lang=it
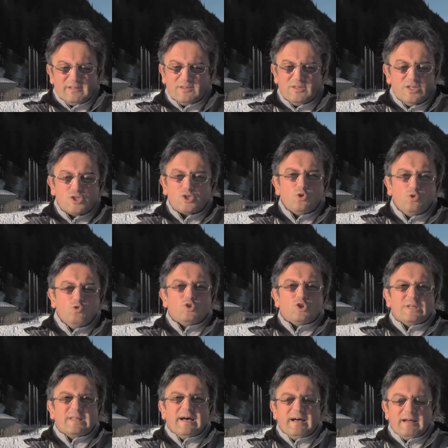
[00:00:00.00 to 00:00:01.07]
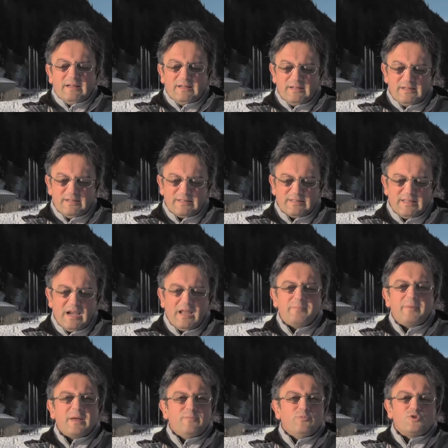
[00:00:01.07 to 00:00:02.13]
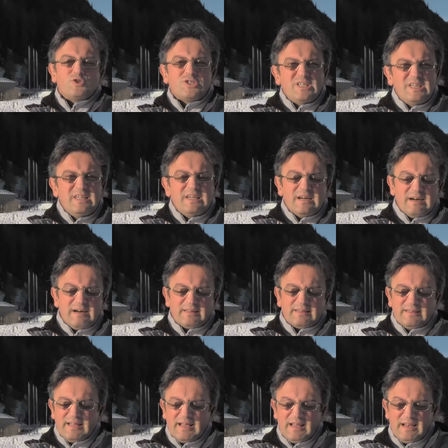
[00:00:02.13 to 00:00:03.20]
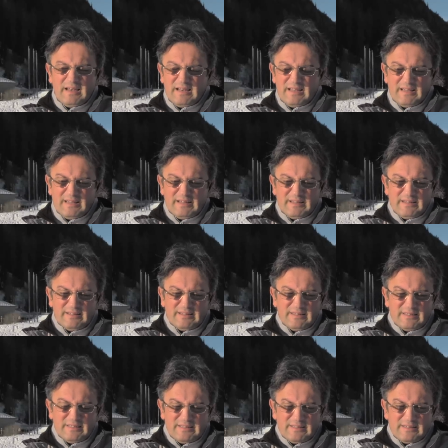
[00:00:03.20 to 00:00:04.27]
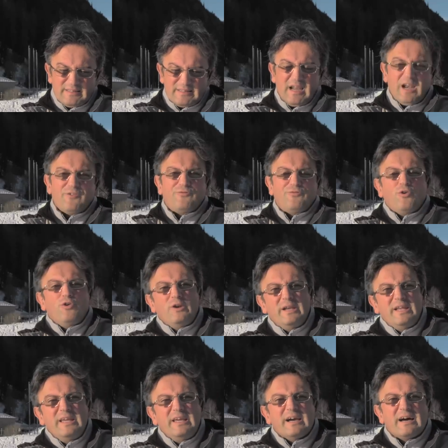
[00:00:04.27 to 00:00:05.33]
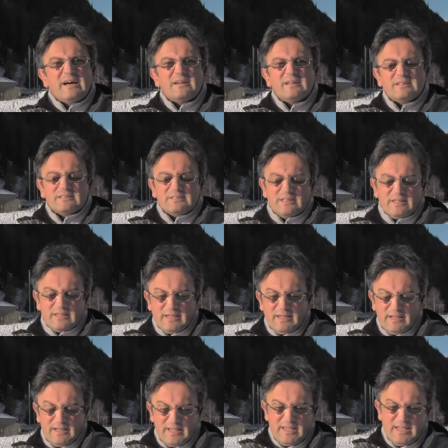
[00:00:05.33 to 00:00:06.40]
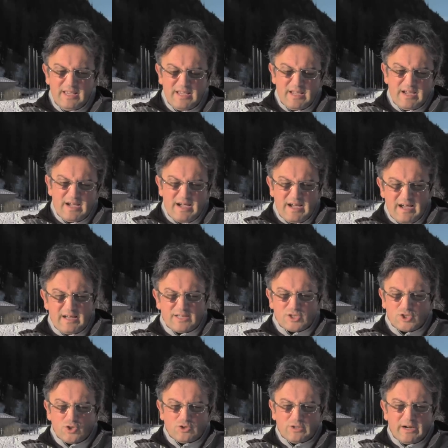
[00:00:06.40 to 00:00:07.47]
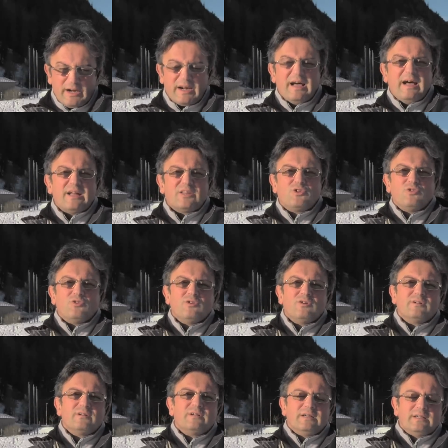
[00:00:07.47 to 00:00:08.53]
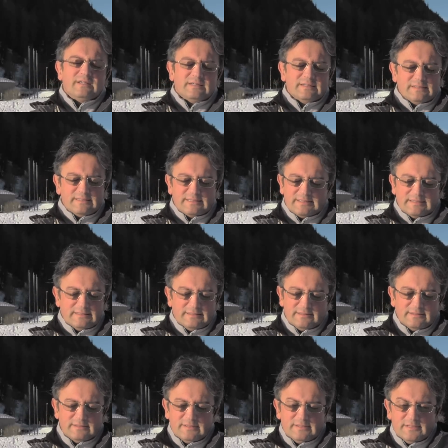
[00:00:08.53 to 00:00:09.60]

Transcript: distrutta dalla bramosia, dal, dalla follia di chi lì ha sotterrato eh,